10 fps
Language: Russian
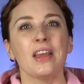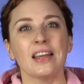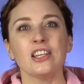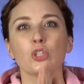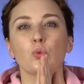Мне,
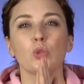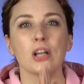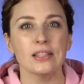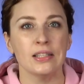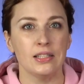конечно,
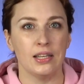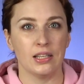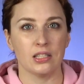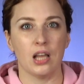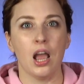ужасно
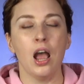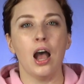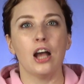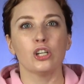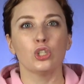интересно,
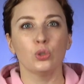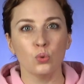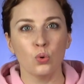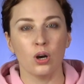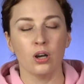а
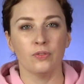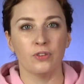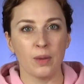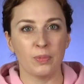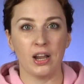что
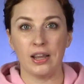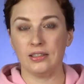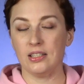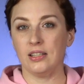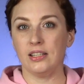в рамках
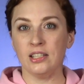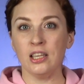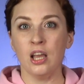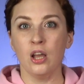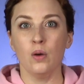этой
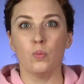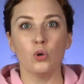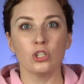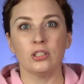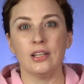статьи
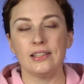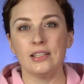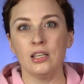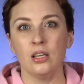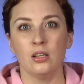можно
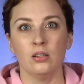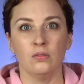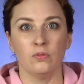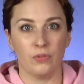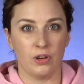найти
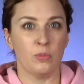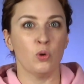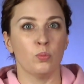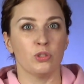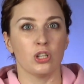во
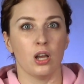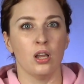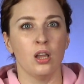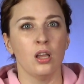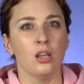время
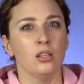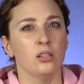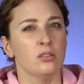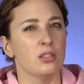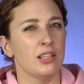обыска?
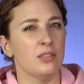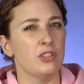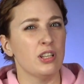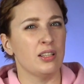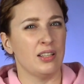
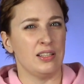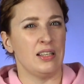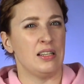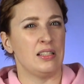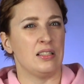Следователи
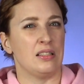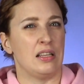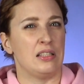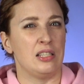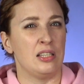надеялись
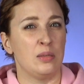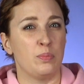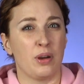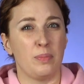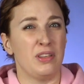найти
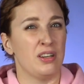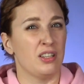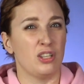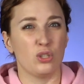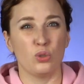
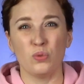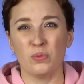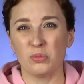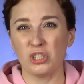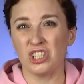пробирки с
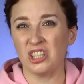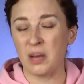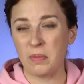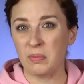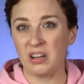новым
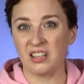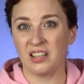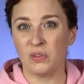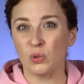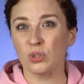штаммом
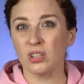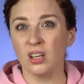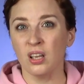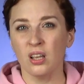коронавируса,